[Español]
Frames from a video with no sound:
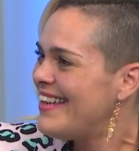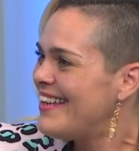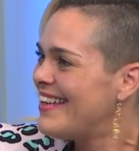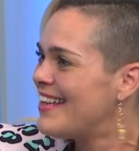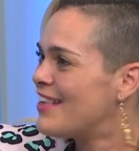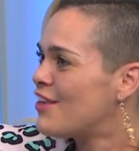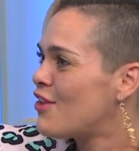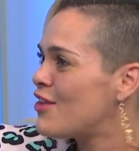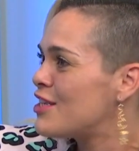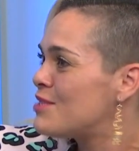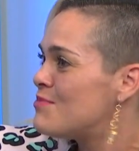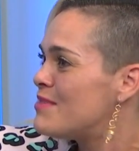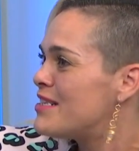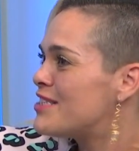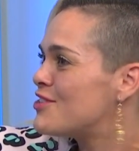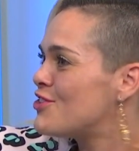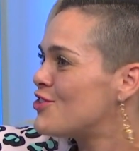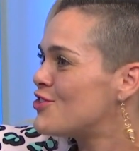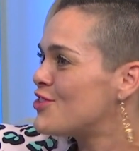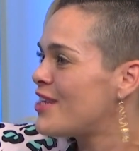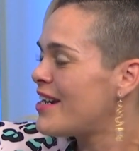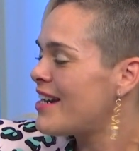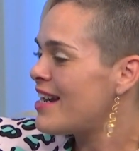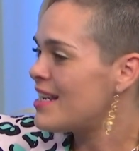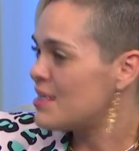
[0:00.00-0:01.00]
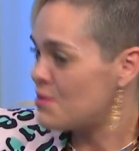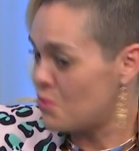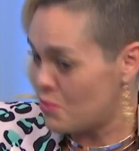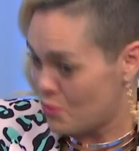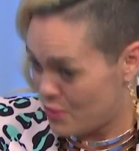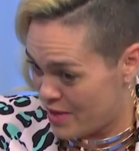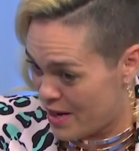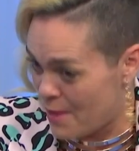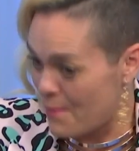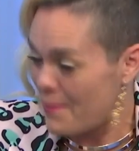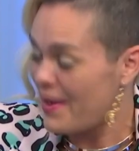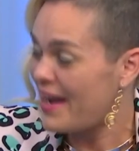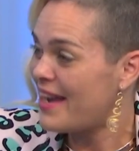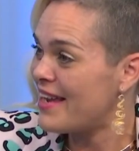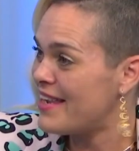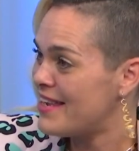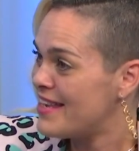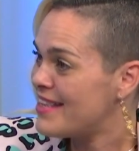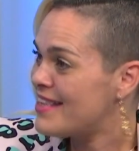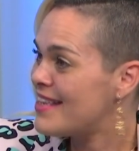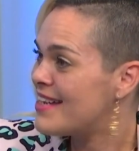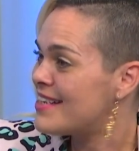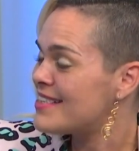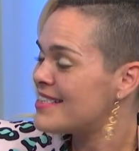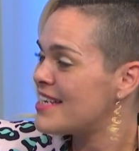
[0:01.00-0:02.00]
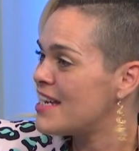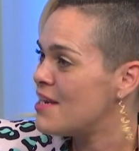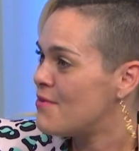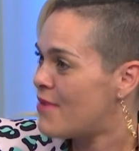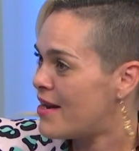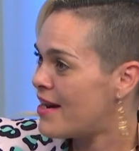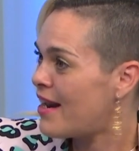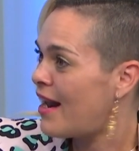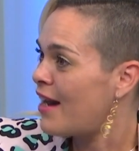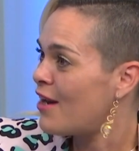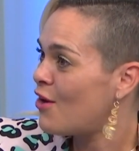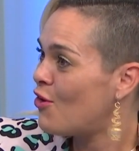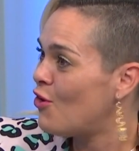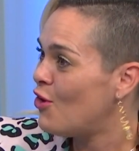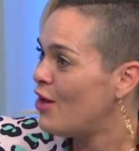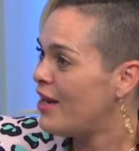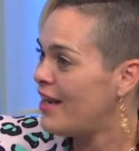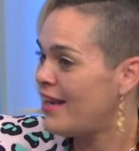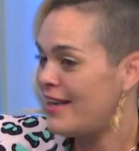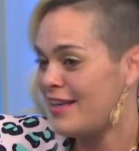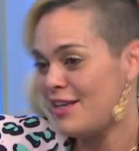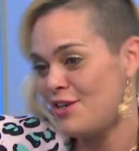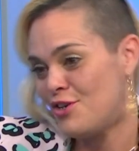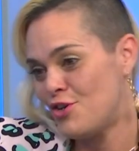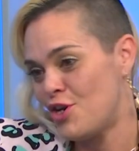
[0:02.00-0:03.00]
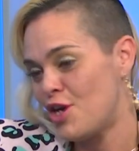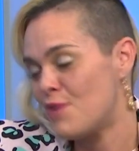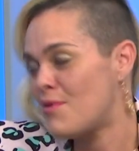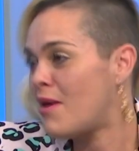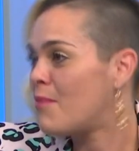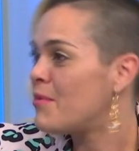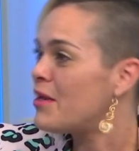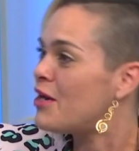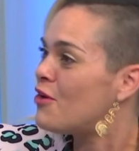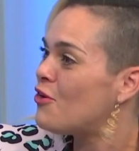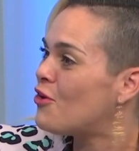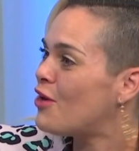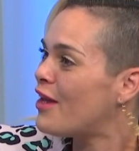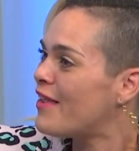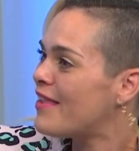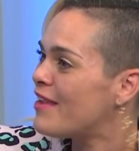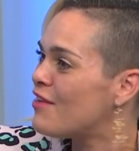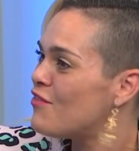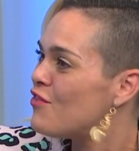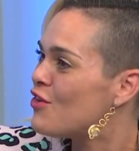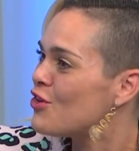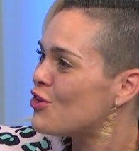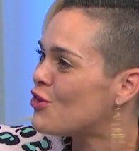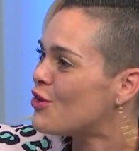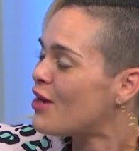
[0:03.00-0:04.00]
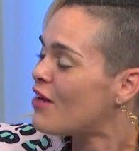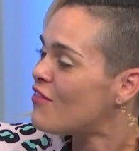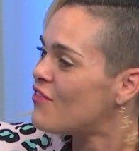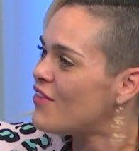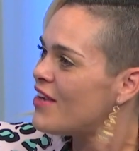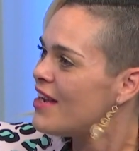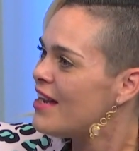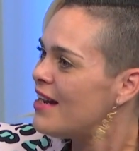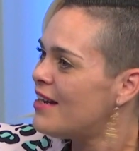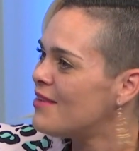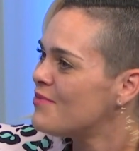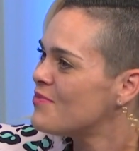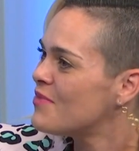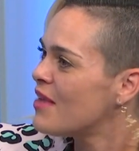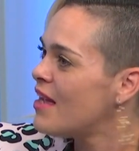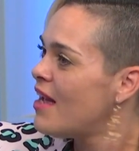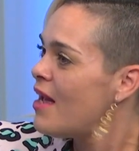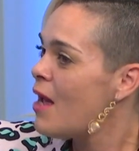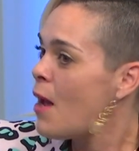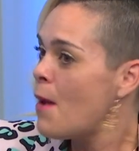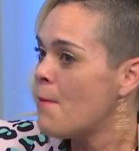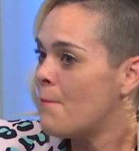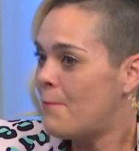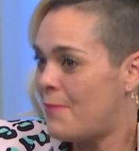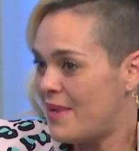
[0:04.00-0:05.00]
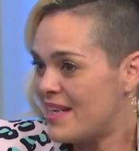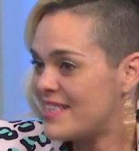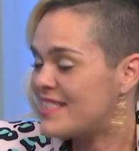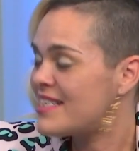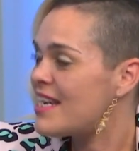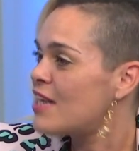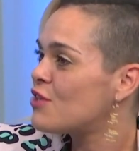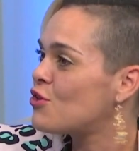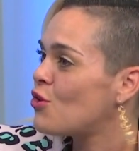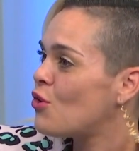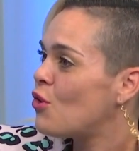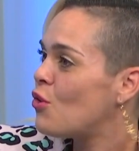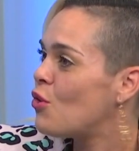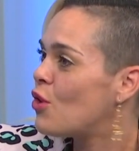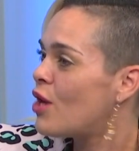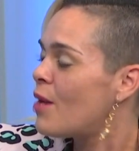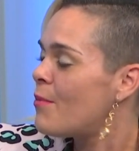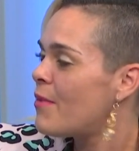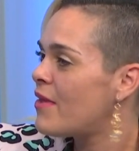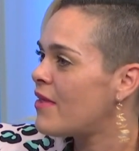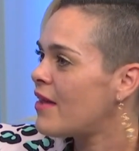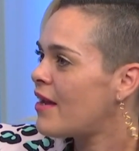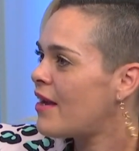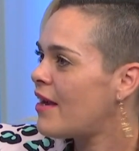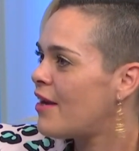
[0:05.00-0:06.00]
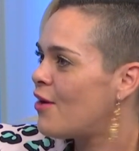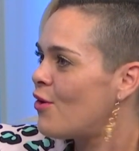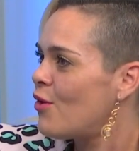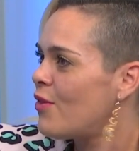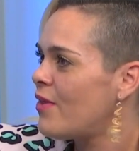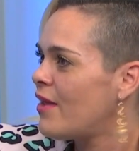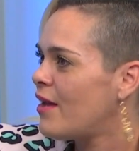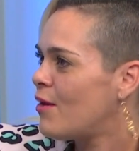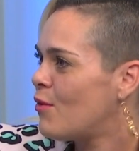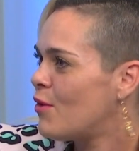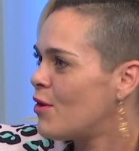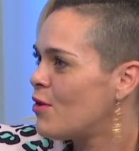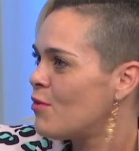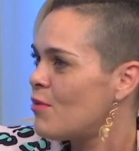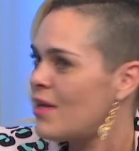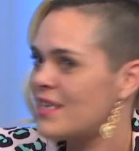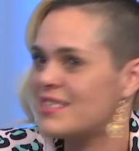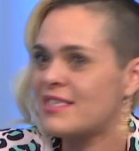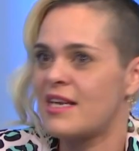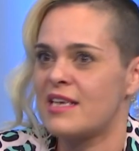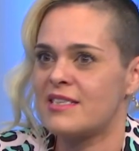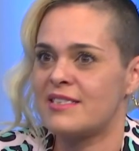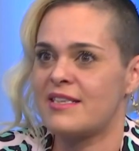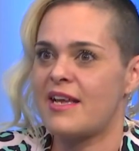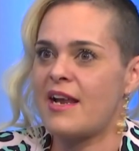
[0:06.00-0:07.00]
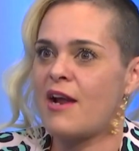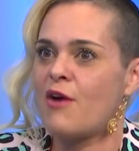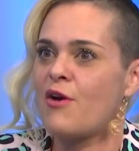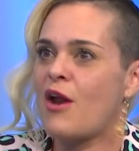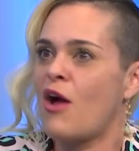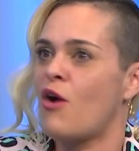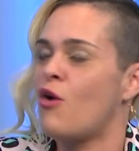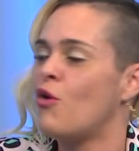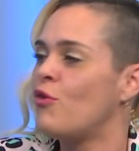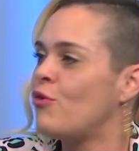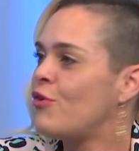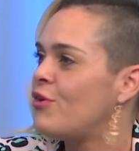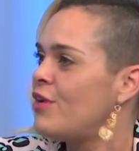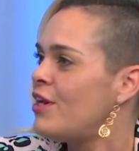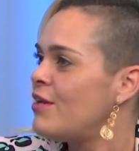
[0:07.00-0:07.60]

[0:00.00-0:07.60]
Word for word: Y entonces mis dos nenas bien pequeñitas iban al cole y yo iba a mi cole de fotografía, pese a todo lo que me dijeron de, bueno, vas a estar ahora con